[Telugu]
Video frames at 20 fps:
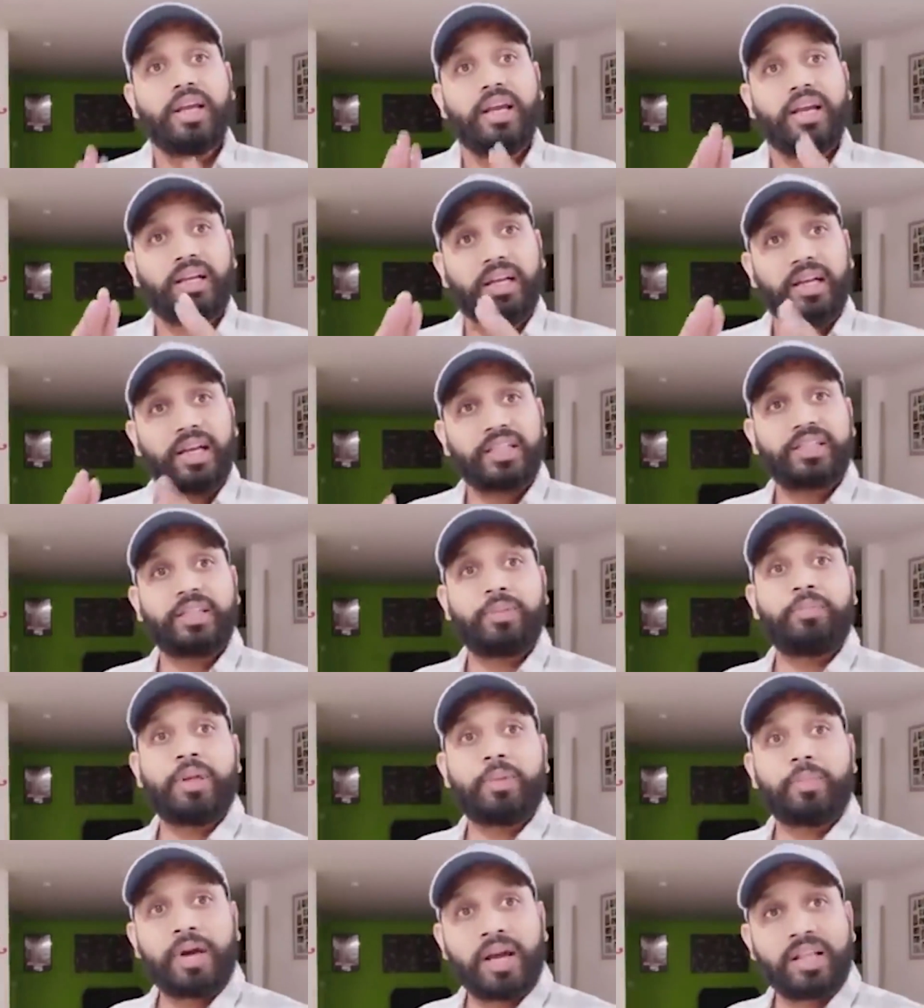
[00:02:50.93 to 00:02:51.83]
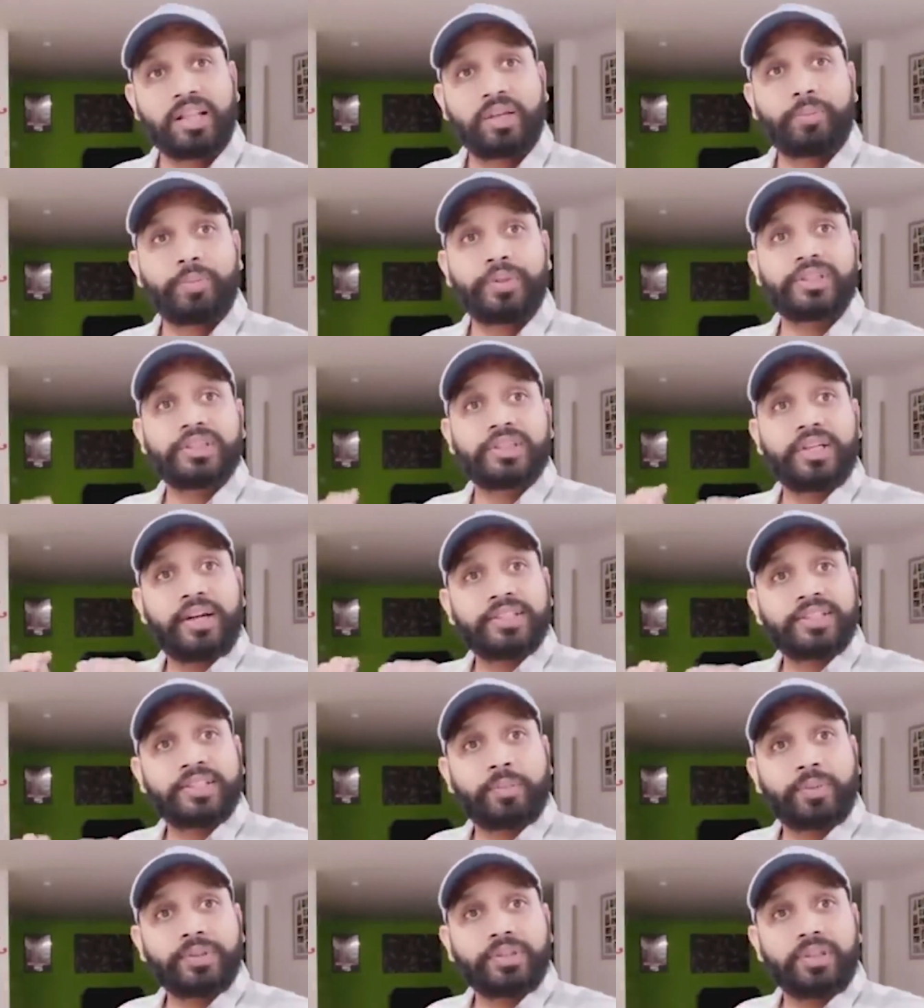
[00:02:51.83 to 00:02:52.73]
ఎట్లయితే మేము ఆంధ్రప్రదేశ్
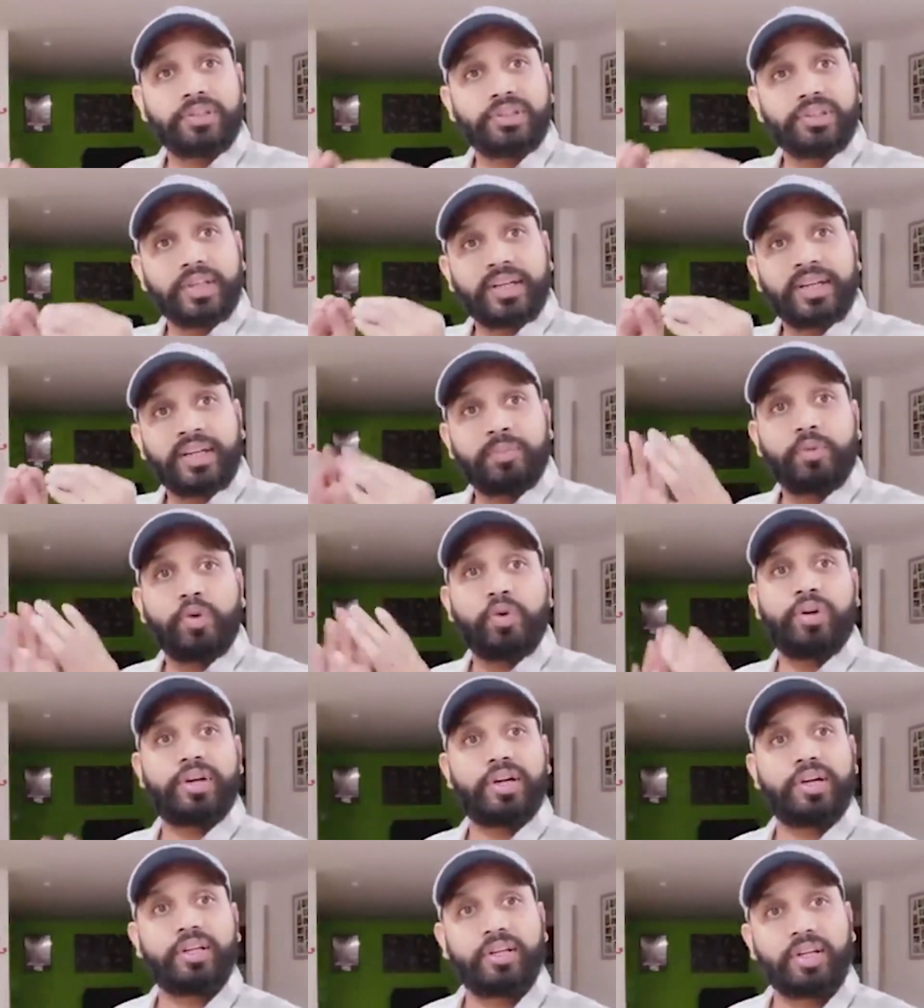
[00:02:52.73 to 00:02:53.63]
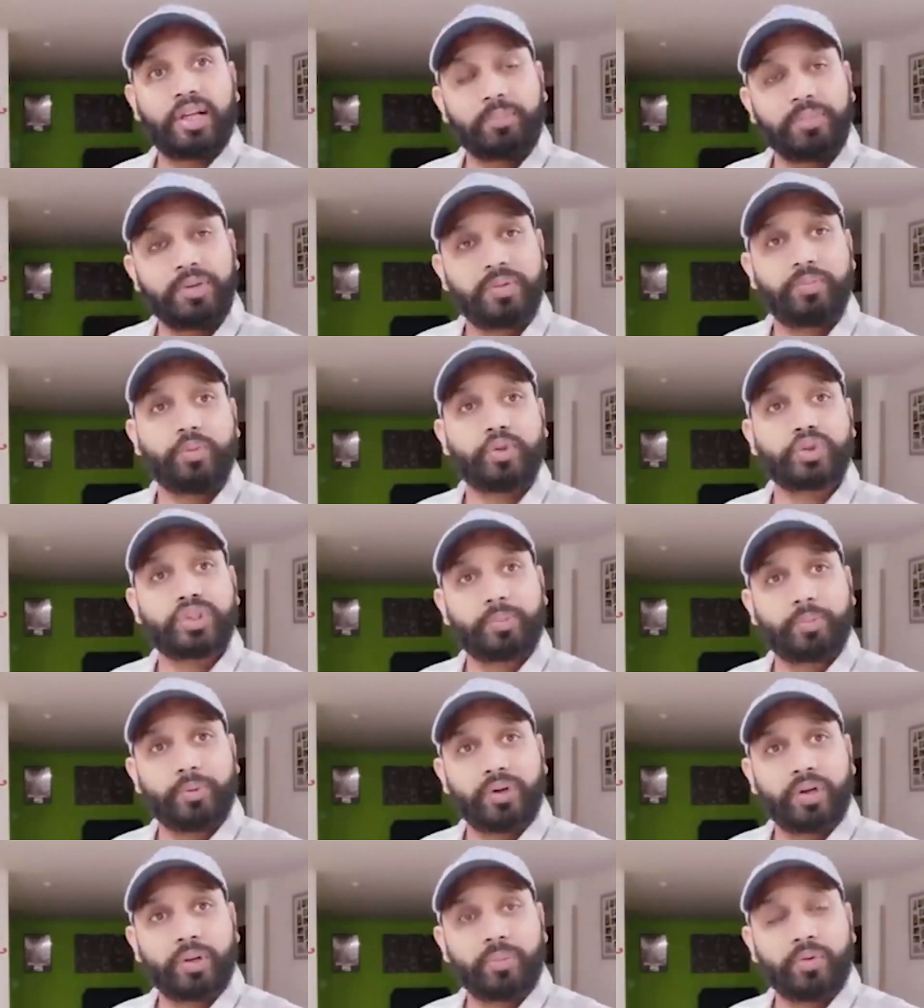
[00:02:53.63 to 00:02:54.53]
రాష్ట్ర ప్రజలు జగన్మోహన్ రెడ్డిని నమ్మి
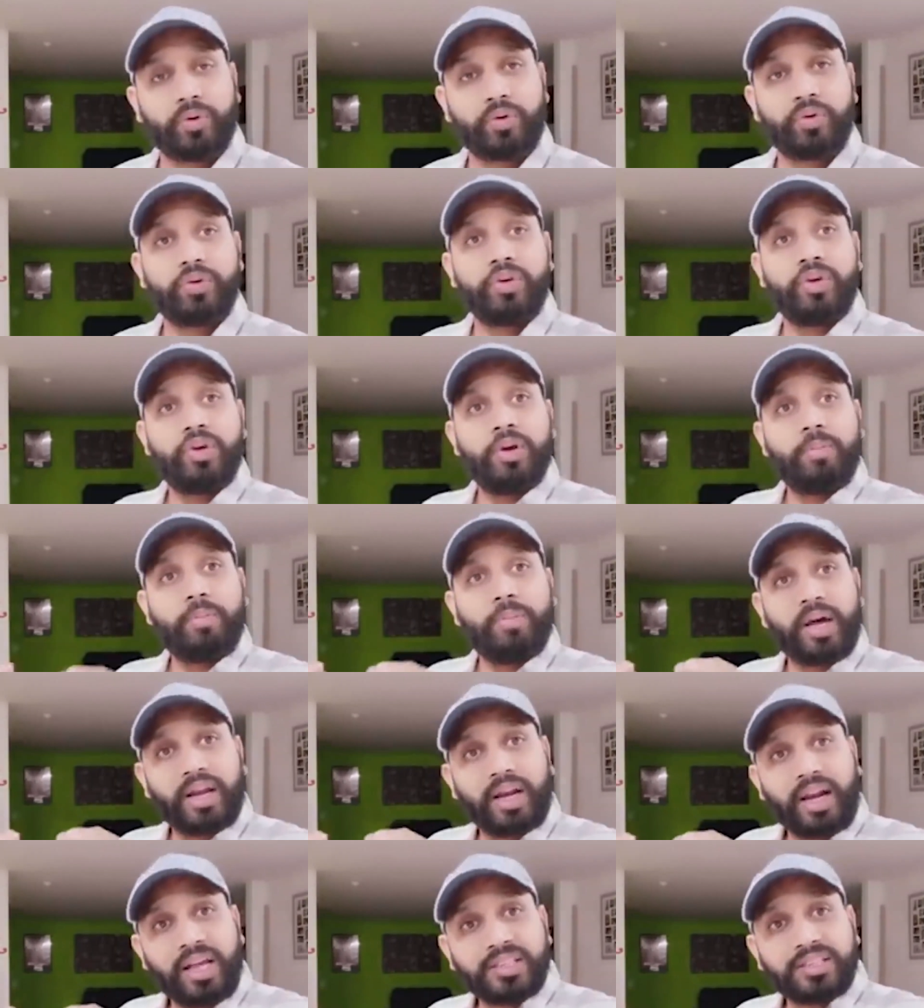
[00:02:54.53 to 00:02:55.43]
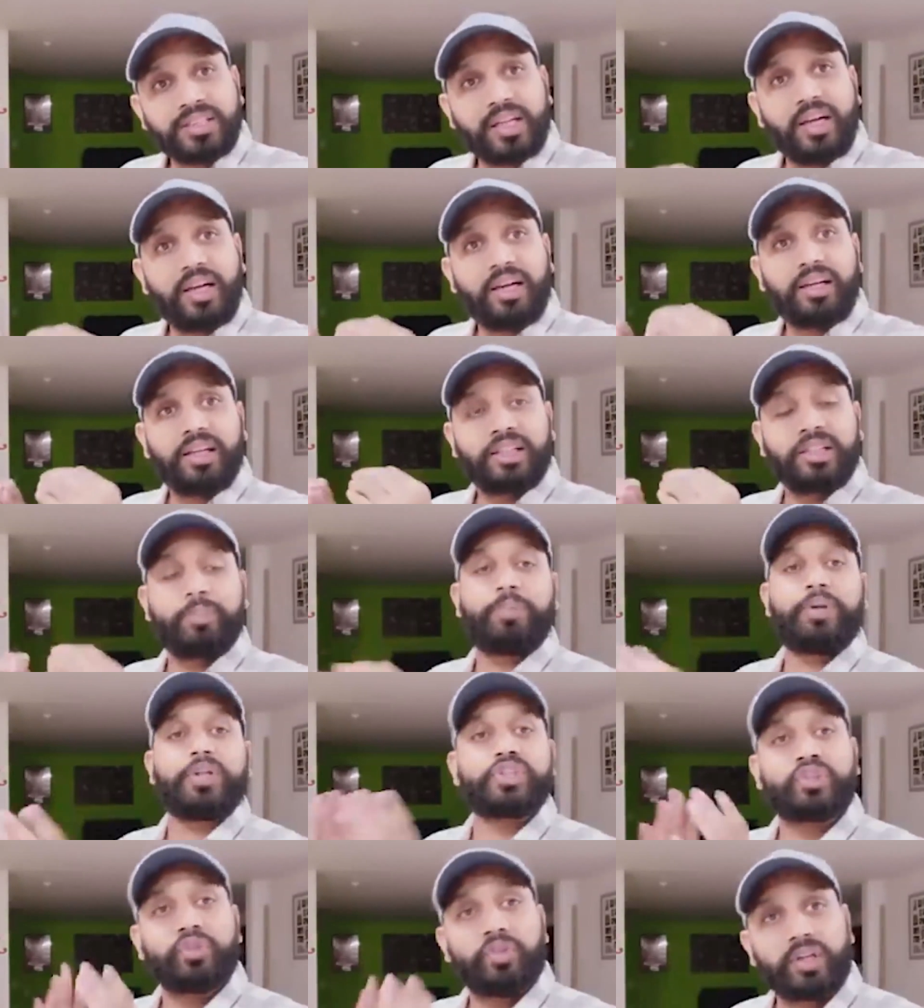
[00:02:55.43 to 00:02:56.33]
మోసపోయినామో మా రాష్ట్రాన్ని ఎట్లయితే
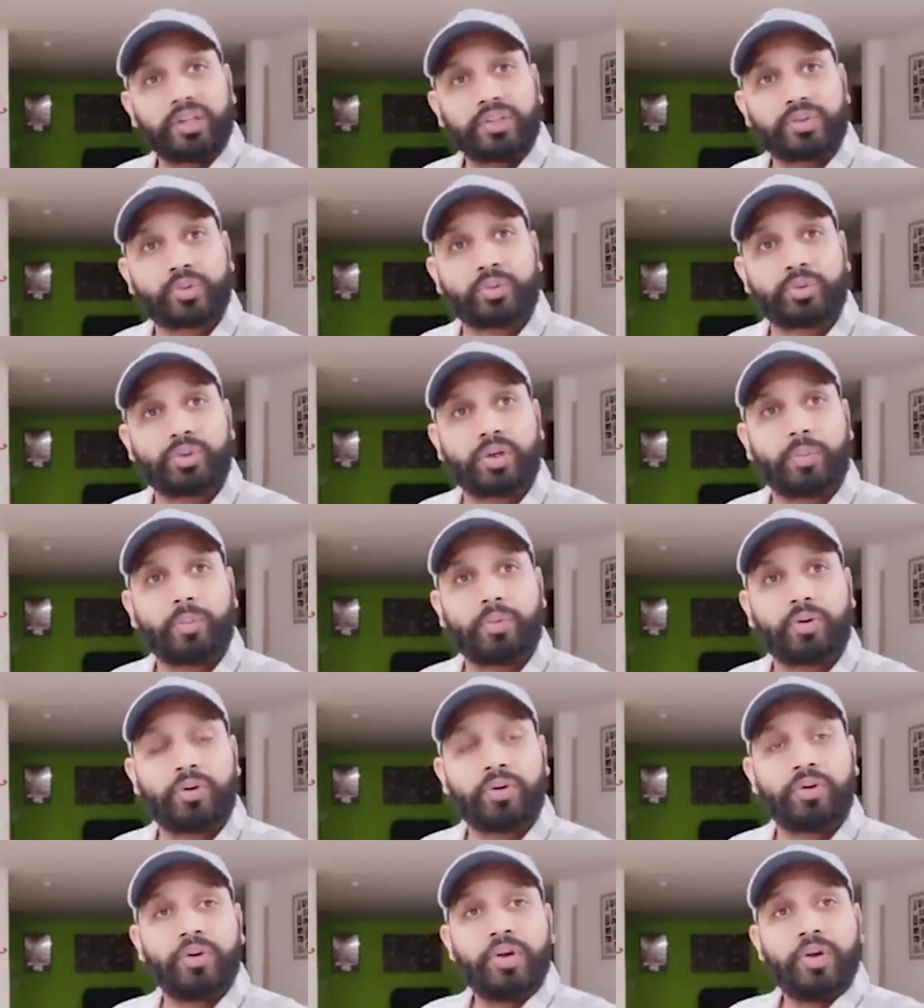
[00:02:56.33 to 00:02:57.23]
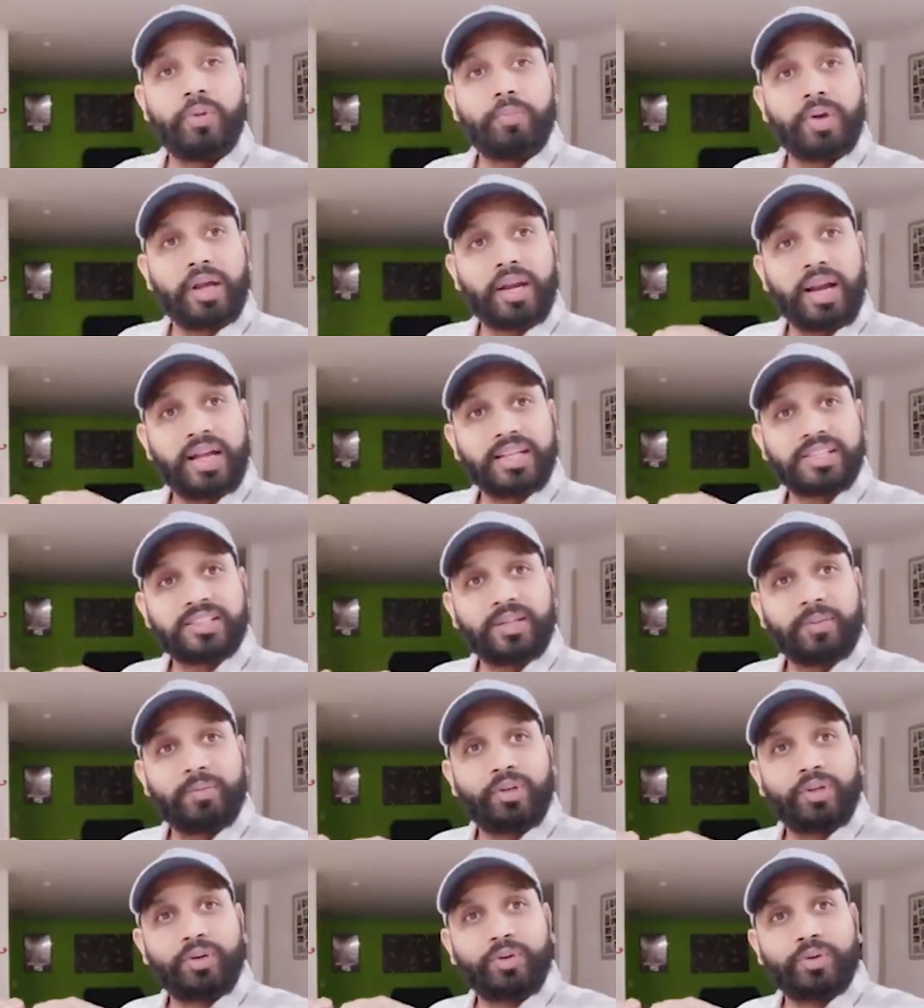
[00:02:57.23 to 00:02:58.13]
భ్రష్టు పట్టించుకుంటున్నామో మా
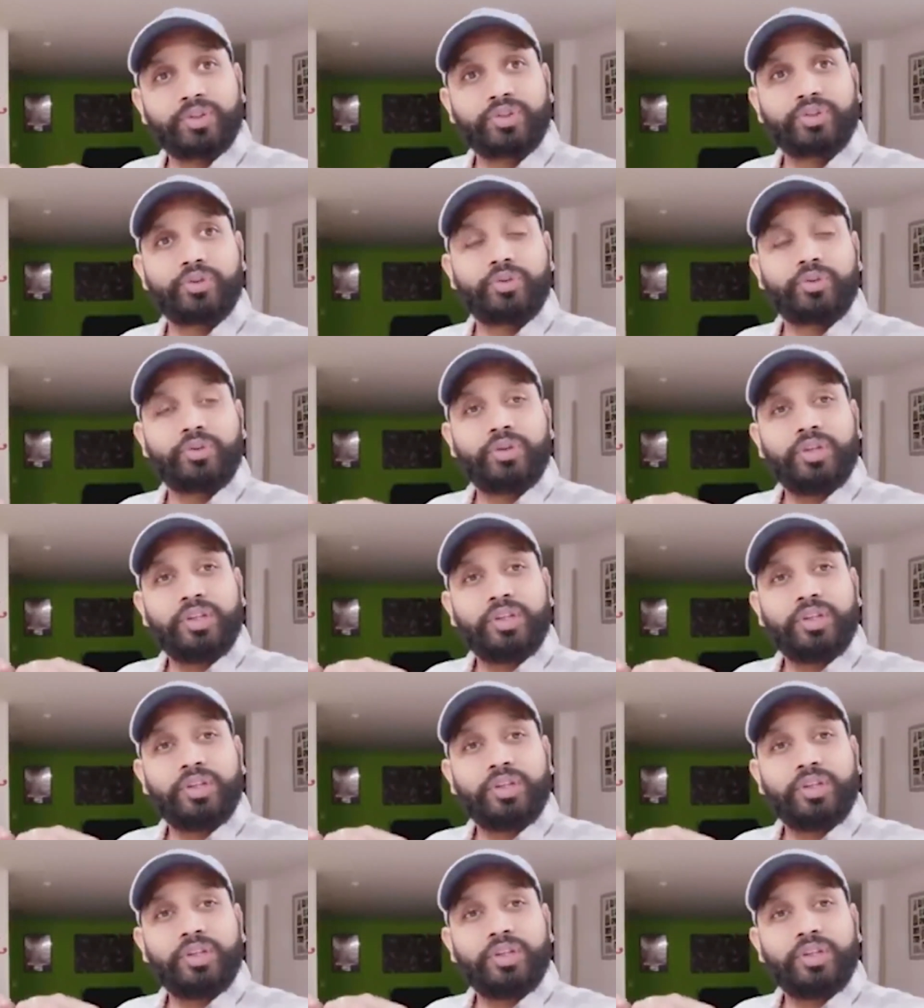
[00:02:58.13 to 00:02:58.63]
రాష్ట్రంలో ఈరోజు